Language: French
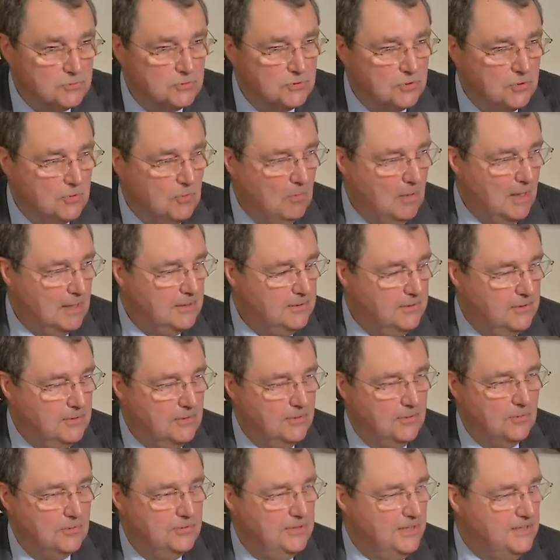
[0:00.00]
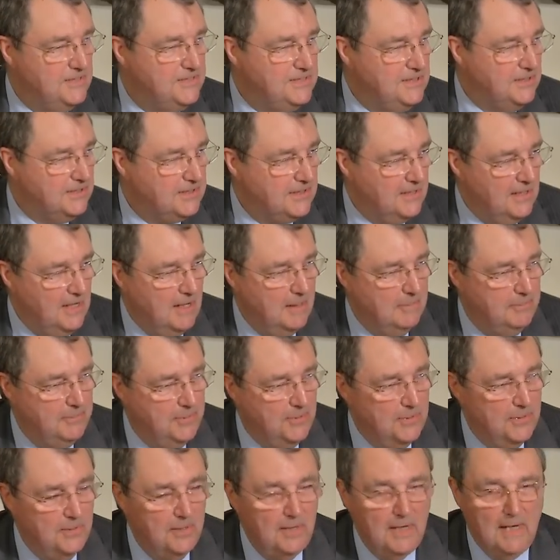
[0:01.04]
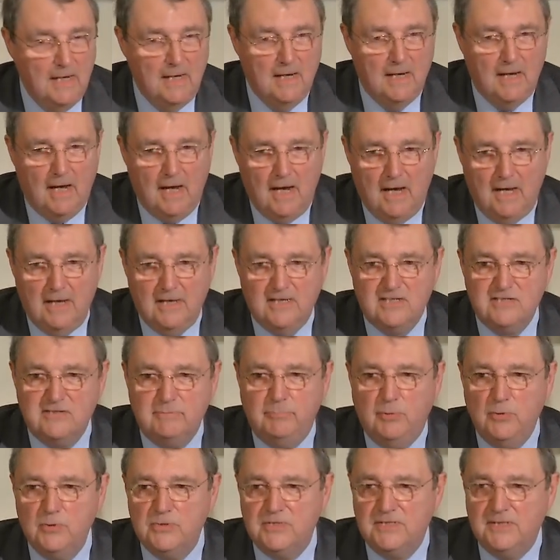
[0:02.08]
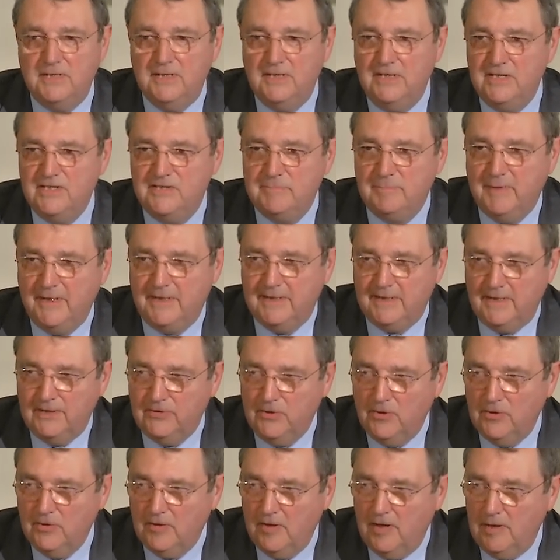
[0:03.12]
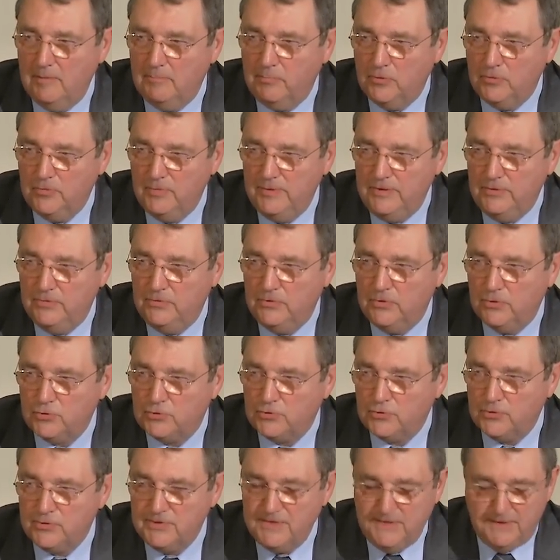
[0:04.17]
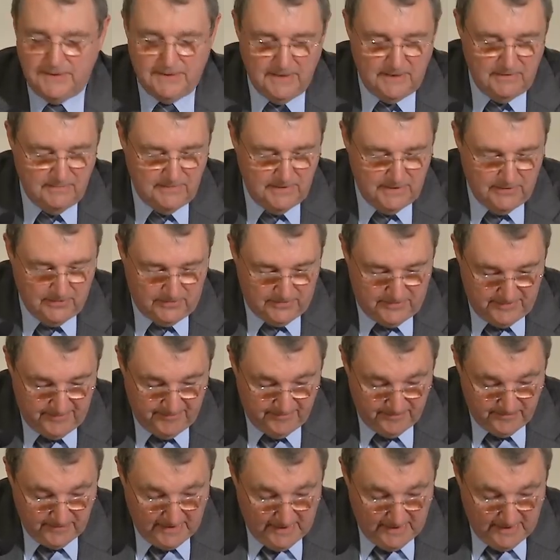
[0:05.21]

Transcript: Je crois qu'on hésiterait un peu à exposer les spectateurs à un produit d'une dangerosité évidente.